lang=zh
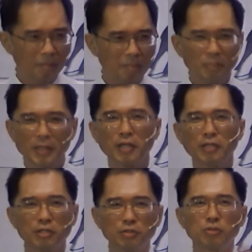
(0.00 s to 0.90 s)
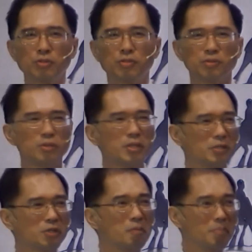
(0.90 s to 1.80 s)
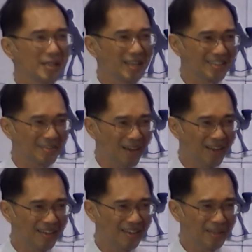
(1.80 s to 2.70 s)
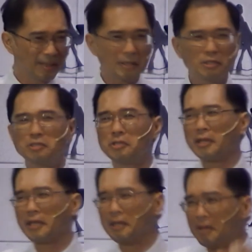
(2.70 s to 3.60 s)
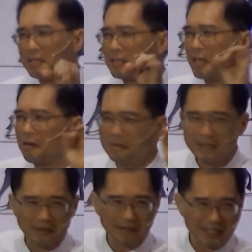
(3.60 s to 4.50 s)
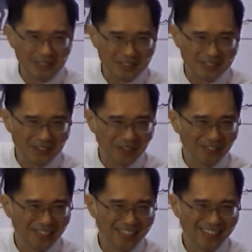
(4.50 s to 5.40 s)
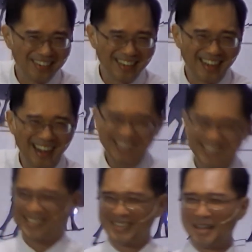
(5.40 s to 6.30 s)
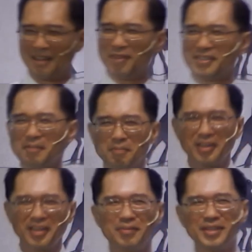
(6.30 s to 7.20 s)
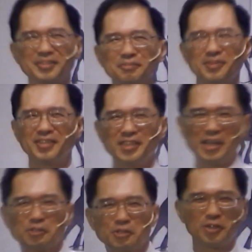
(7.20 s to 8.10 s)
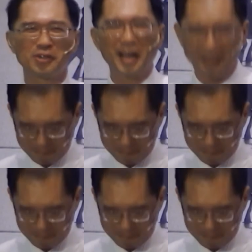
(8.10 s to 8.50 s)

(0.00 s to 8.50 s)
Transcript: 彼得是最聪明的，对吗？他去选了一块小小粒的石头，啊，拿了放在布袋里面，就跟着耶稣走了。